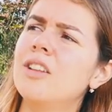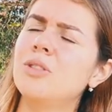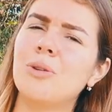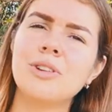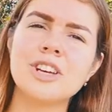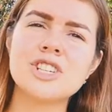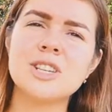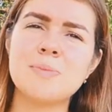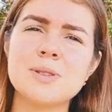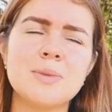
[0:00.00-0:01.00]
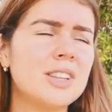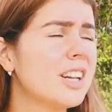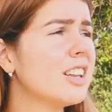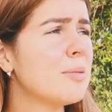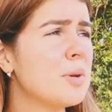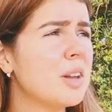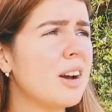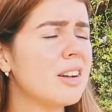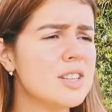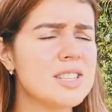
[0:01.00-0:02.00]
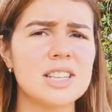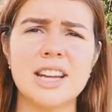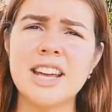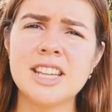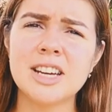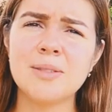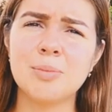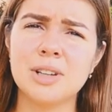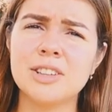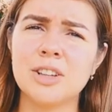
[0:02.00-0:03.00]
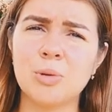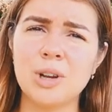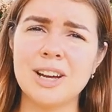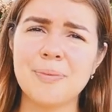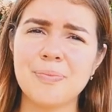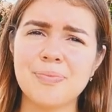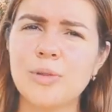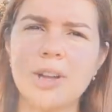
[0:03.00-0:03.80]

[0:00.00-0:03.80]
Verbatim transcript: но он даже не посмотрел на меня, настроение было на нуле». Ну